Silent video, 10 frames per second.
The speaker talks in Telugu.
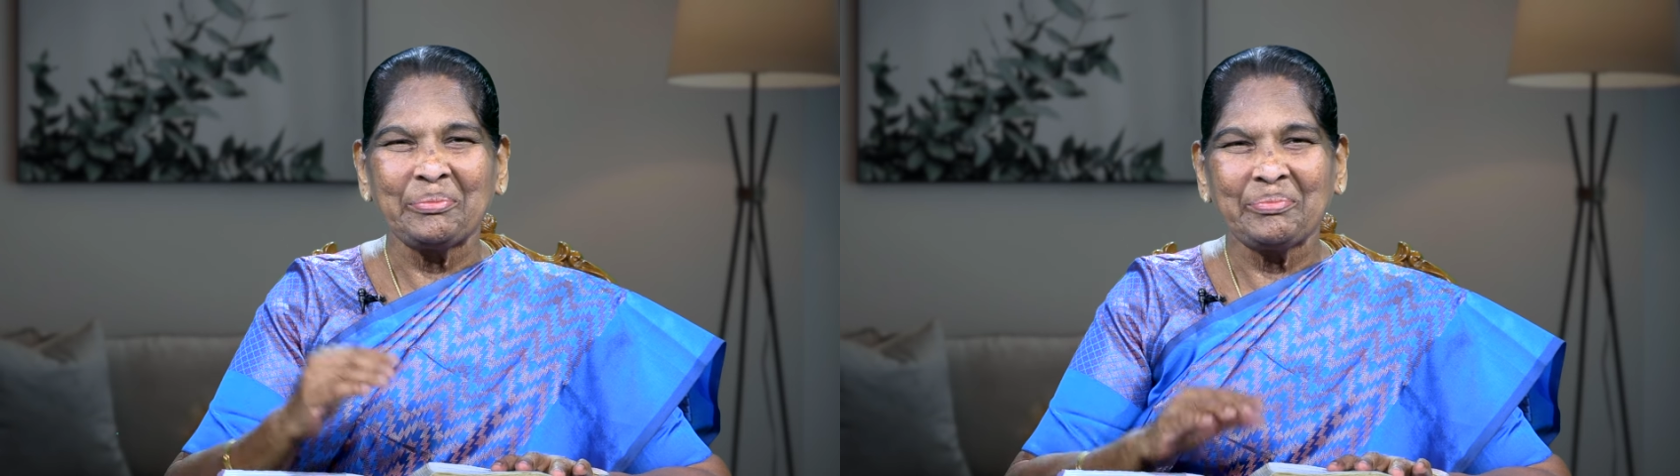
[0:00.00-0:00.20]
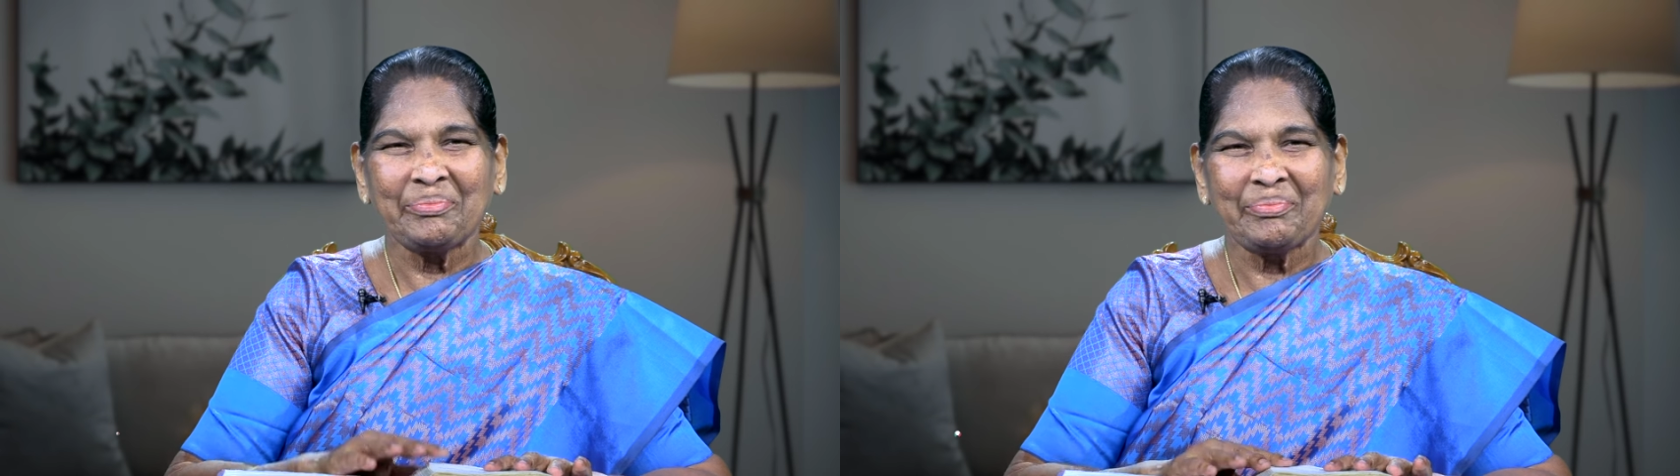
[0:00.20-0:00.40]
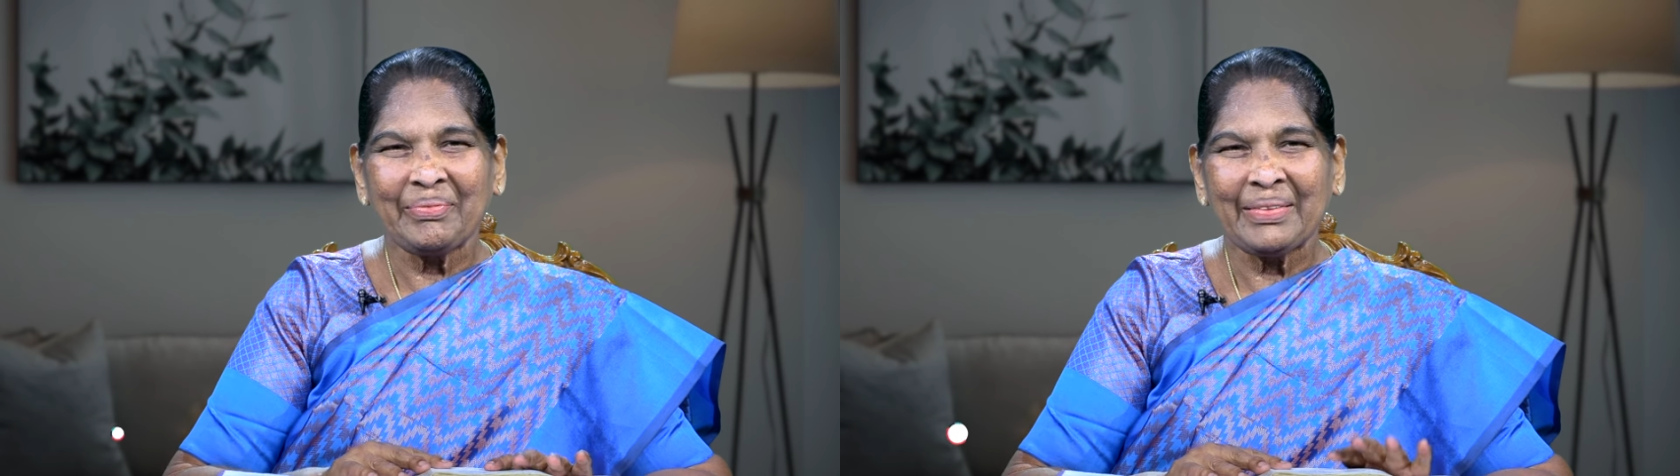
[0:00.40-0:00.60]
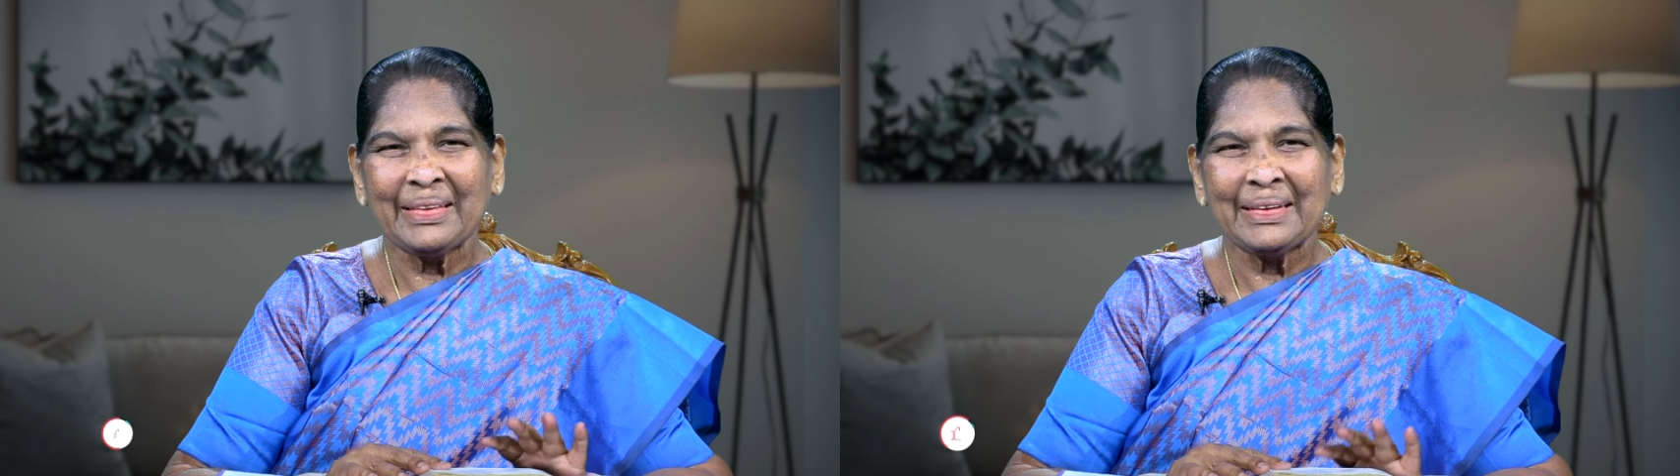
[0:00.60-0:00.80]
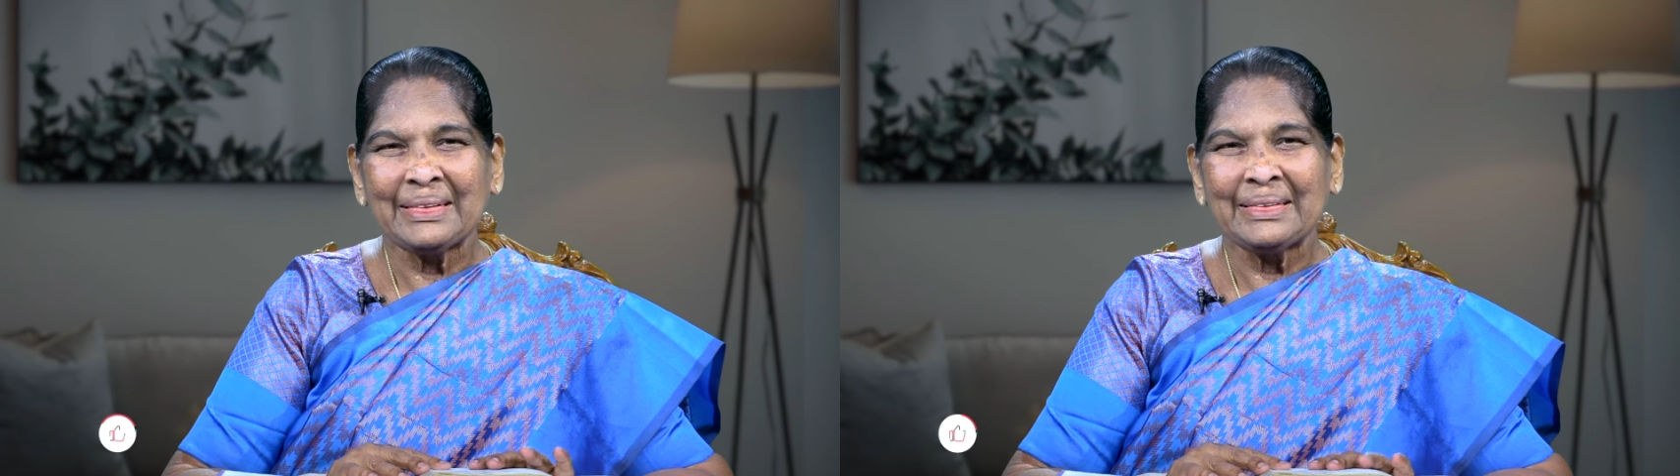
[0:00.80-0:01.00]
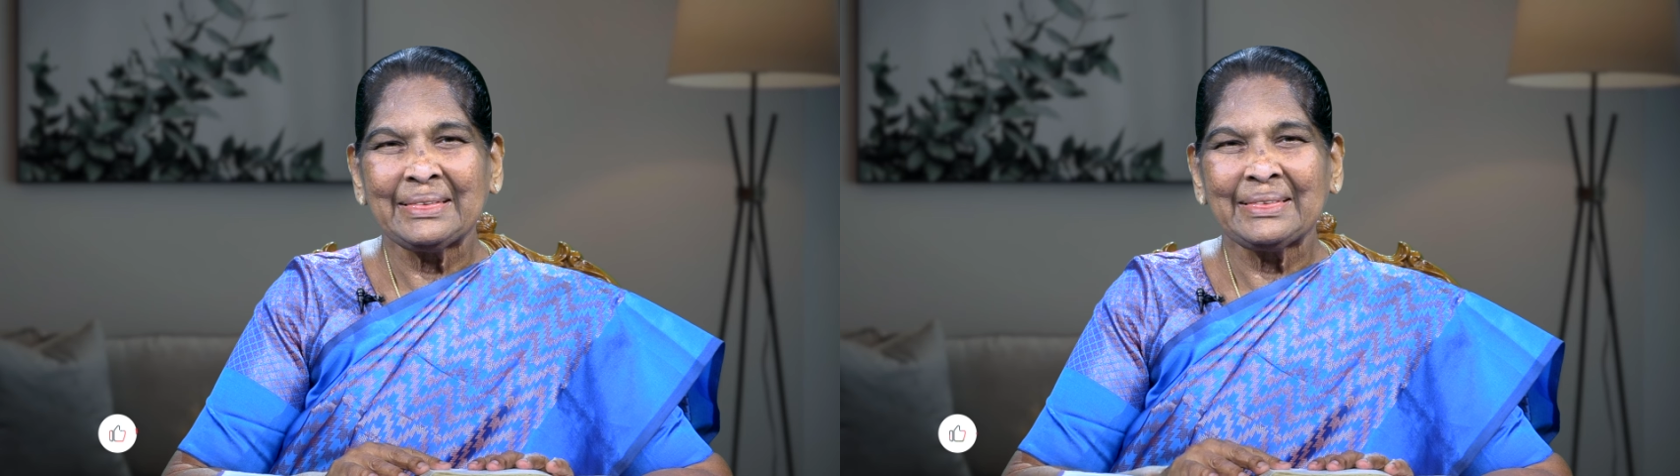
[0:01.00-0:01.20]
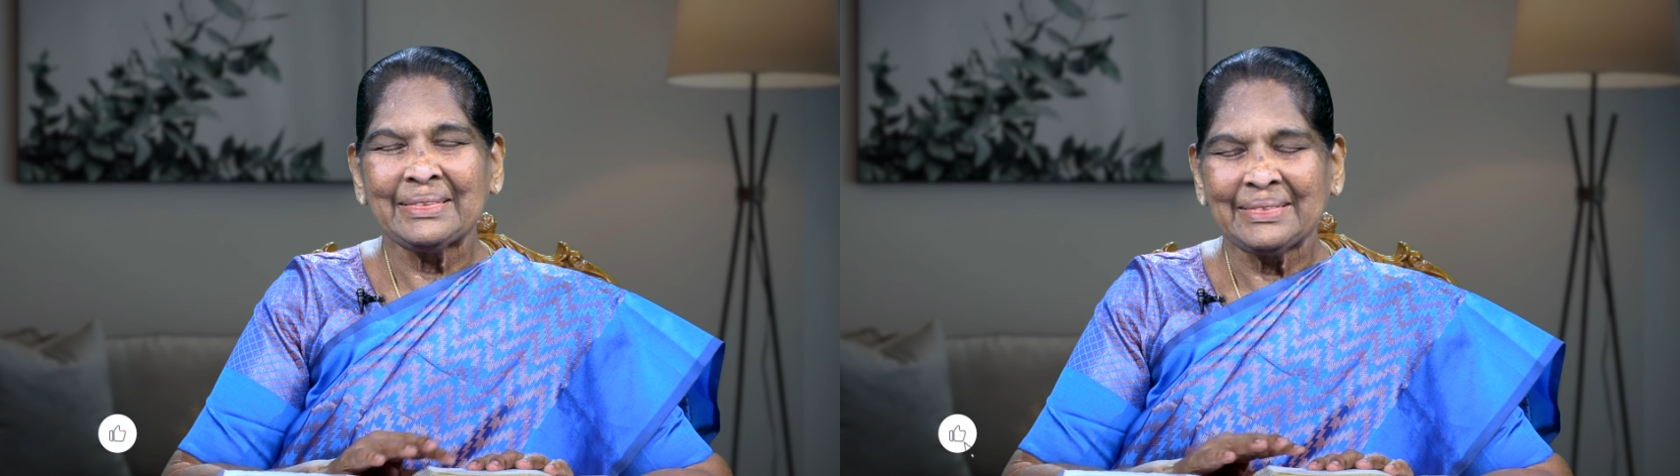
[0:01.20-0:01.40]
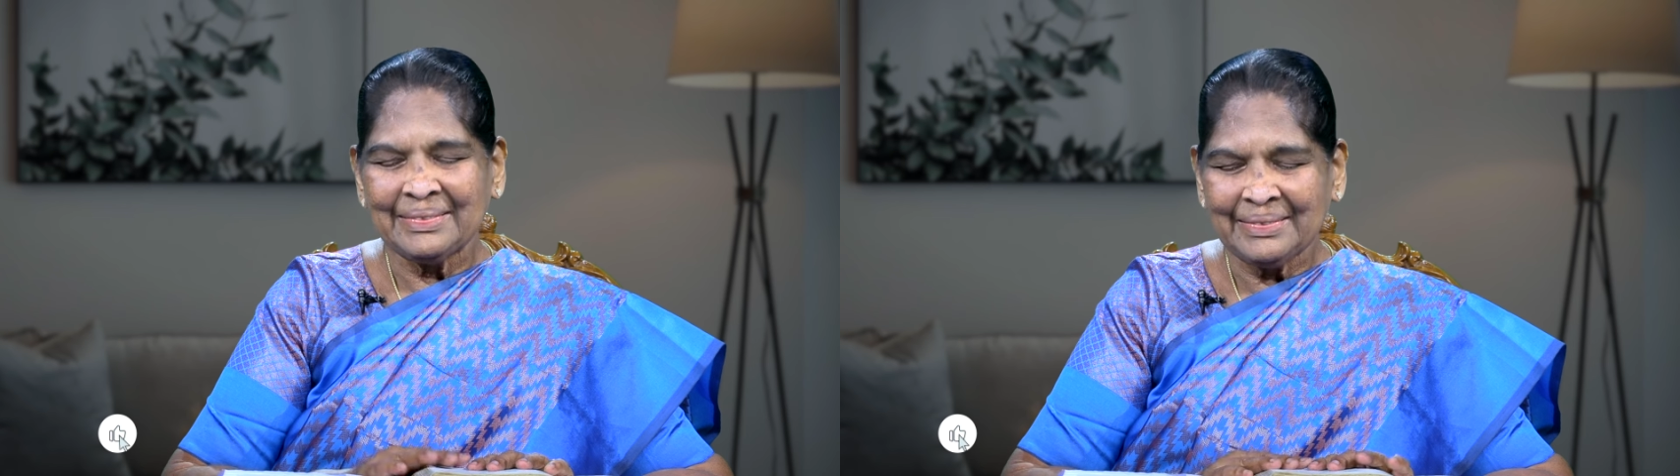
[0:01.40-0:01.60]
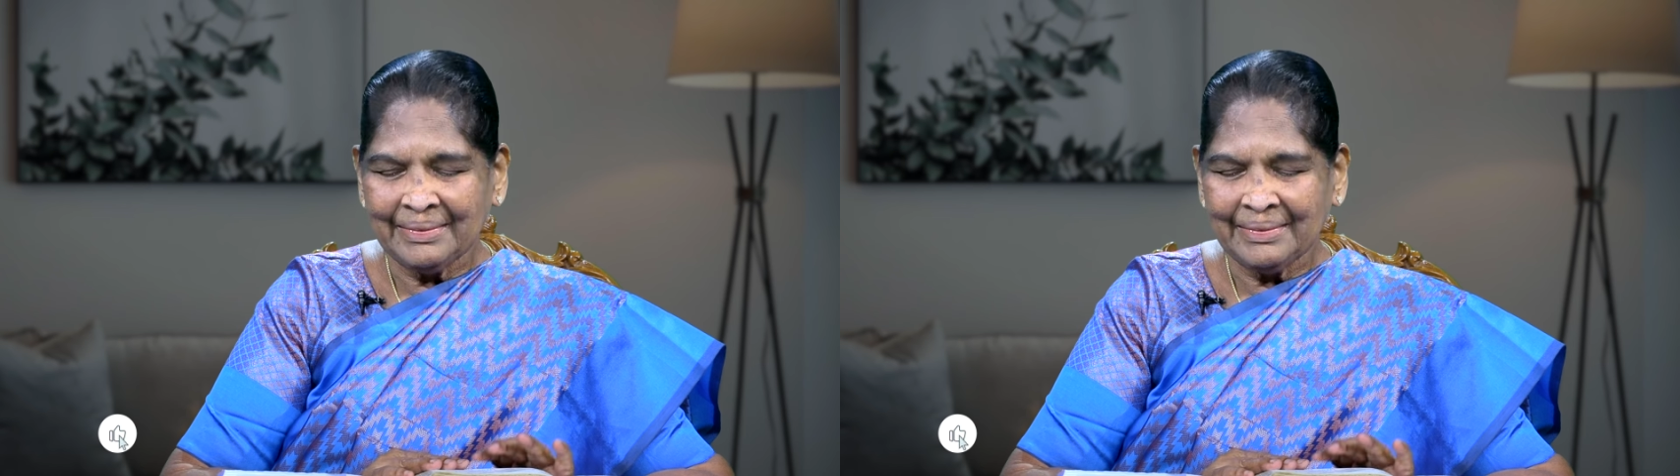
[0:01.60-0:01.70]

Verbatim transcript: మనం ఒక పాట పాడుతూ ఉంటాము